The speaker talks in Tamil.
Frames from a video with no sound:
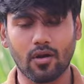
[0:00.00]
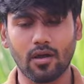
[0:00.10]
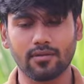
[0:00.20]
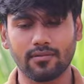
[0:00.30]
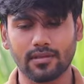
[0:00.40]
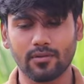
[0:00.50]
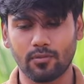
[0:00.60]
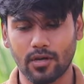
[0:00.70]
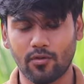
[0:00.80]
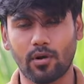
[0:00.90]
டாக் வந்து
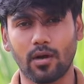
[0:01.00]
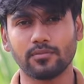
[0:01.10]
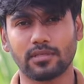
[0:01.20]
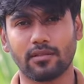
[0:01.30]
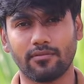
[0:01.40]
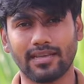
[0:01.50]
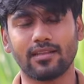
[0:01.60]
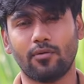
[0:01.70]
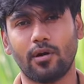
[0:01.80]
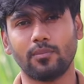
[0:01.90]
உள்ள வார்ம்ஸ் அது
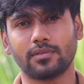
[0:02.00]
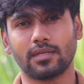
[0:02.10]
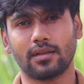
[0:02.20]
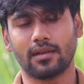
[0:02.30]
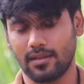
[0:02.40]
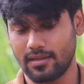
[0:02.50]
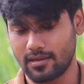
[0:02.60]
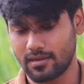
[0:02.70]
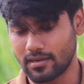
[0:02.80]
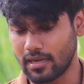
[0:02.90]
வயிற்றுல வார்ம்ஸ் இருக்கிறதுனால
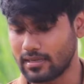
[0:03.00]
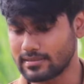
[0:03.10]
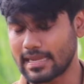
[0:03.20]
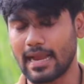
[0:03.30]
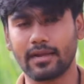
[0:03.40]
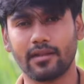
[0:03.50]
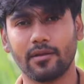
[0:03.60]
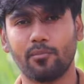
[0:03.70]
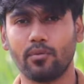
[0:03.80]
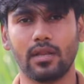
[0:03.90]
தான் சாண்டு
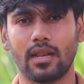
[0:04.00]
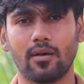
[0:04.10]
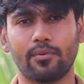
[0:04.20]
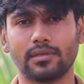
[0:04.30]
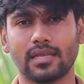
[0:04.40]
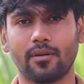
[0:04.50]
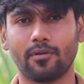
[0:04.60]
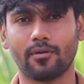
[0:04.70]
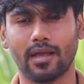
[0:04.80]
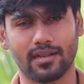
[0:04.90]
புல்லெல்லாம் போய்
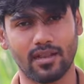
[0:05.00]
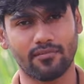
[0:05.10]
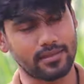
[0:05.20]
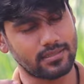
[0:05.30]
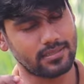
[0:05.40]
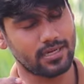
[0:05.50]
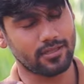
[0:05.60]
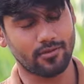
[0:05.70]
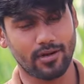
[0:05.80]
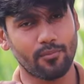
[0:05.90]
சாப்பிடும் அதனால் ஃபஸ்ட்டு எடுத்தோடனே